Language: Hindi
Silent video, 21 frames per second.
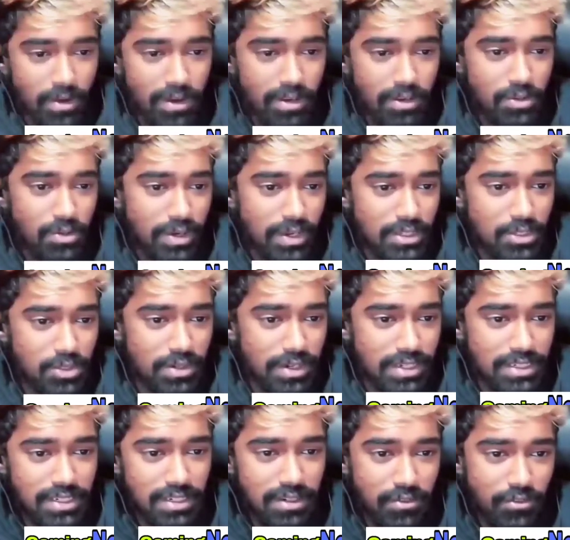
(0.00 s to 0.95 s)
और ये जो
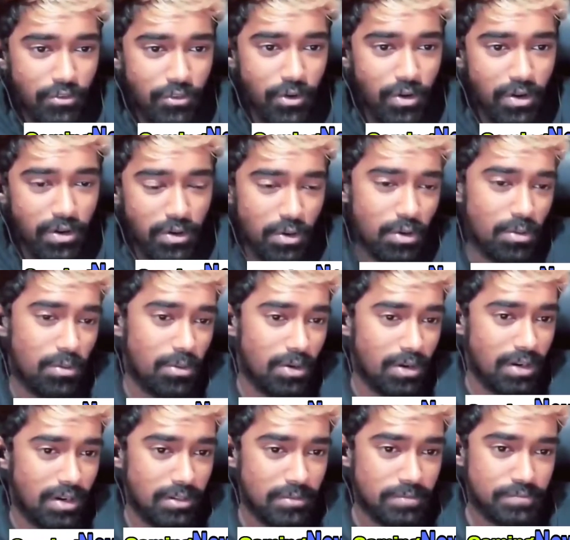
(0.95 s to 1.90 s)
एजुकेशन फॉर न्यू
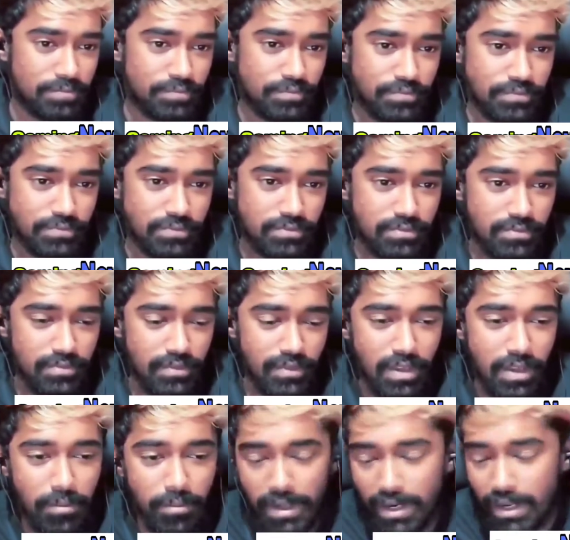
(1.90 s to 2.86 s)
बोल रहा है
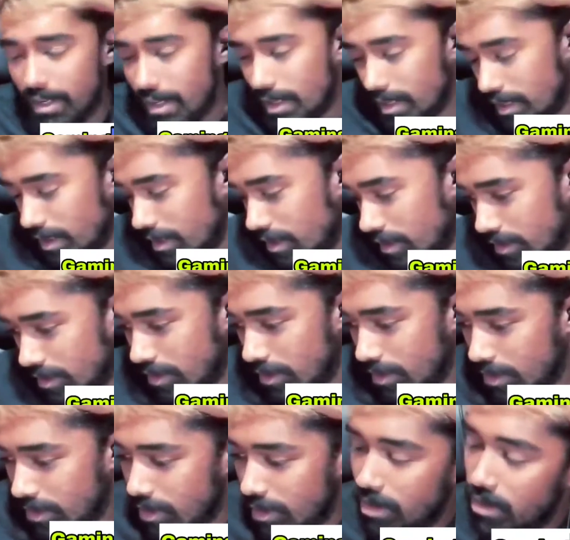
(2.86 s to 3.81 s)
मेरा जाके
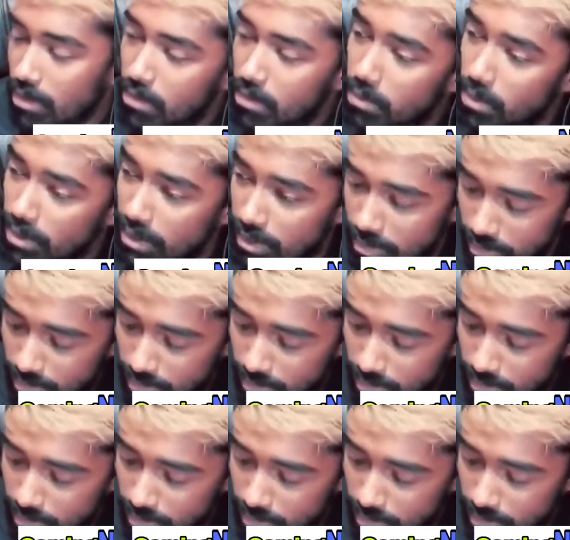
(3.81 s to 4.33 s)
वो